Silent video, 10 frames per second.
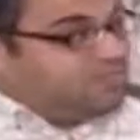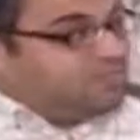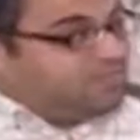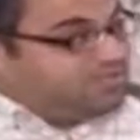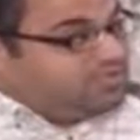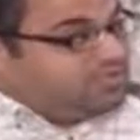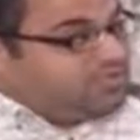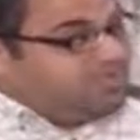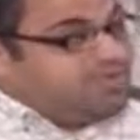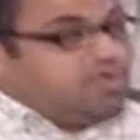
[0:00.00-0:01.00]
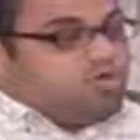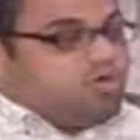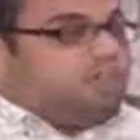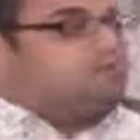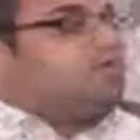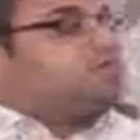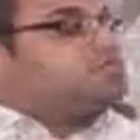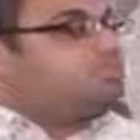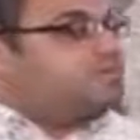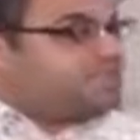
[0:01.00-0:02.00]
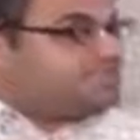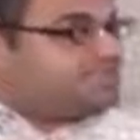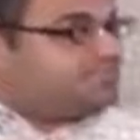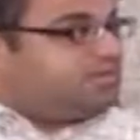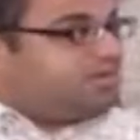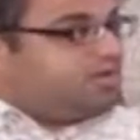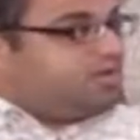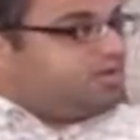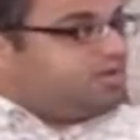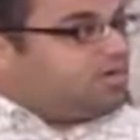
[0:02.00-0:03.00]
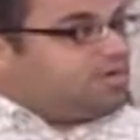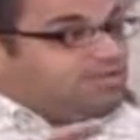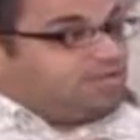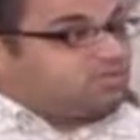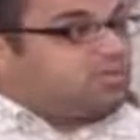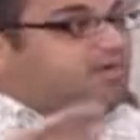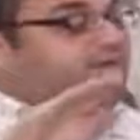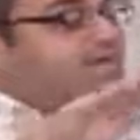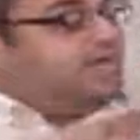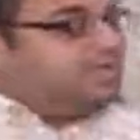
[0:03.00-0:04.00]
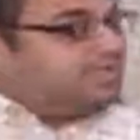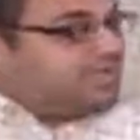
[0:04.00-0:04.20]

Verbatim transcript: يوم عيد القيامه وبيتبعه شم النسيم اللي هو يعتبر العيد